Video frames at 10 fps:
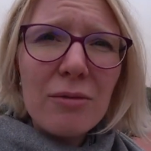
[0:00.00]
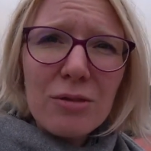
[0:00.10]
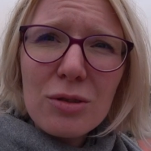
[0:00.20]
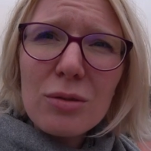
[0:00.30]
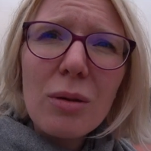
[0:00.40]

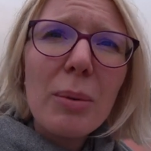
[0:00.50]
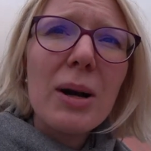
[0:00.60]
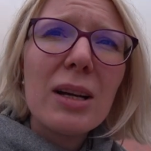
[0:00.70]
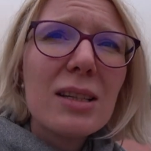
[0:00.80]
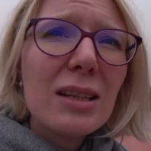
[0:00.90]
все
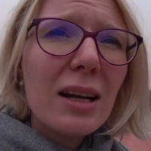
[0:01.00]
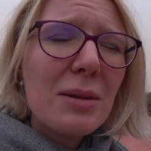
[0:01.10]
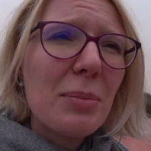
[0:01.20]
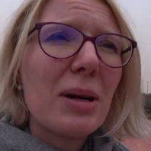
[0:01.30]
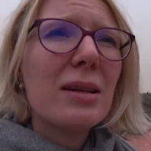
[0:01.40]

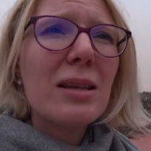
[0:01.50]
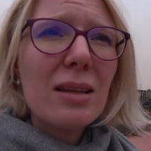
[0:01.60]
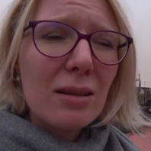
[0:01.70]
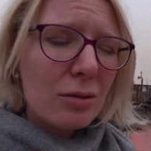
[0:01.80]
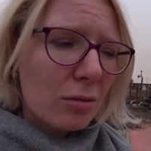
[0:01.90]
показать,
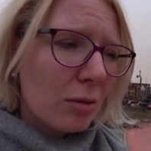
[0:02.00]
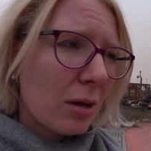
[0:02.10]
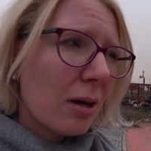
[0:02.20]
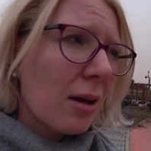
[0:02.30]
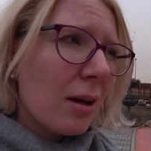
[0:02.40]
показать, насколько